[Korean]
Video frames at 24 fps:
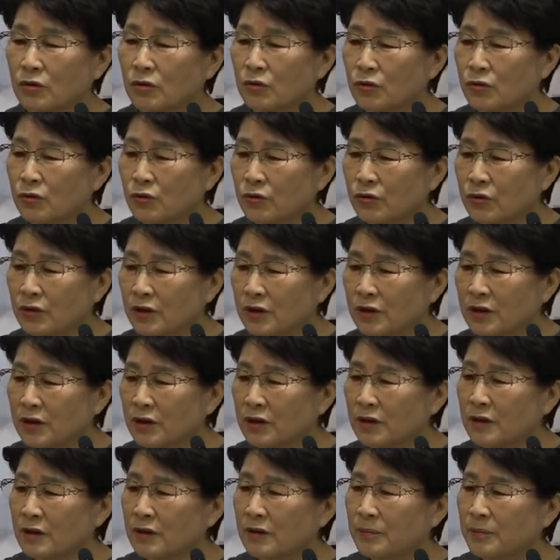
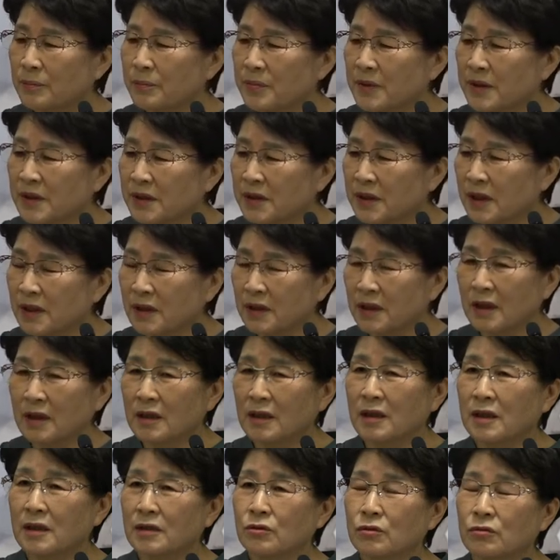주어지는 빛에
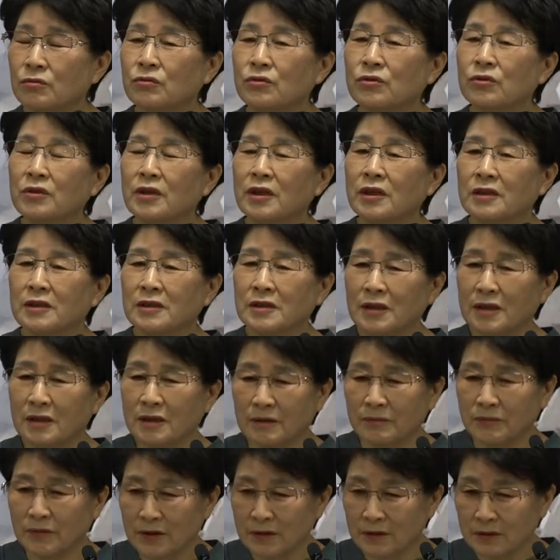따라 순종하는
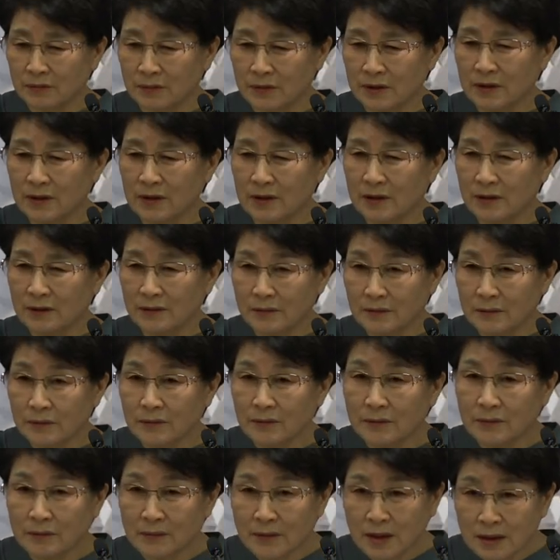사람들입니다.
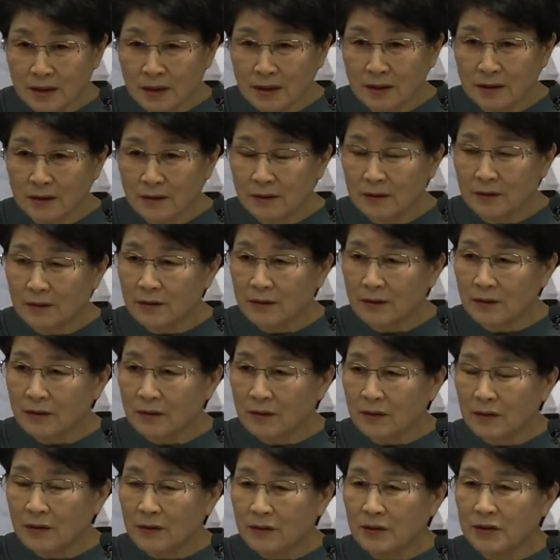맞나요?
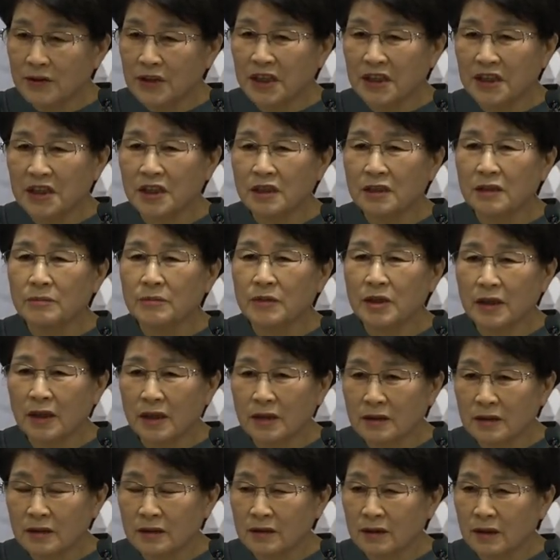이게 기름을
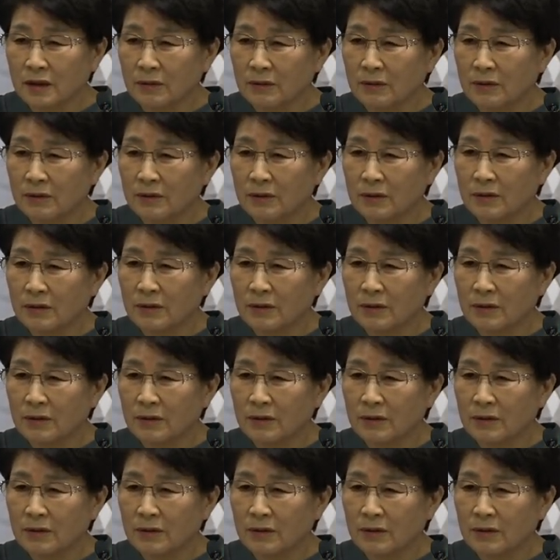가진 자고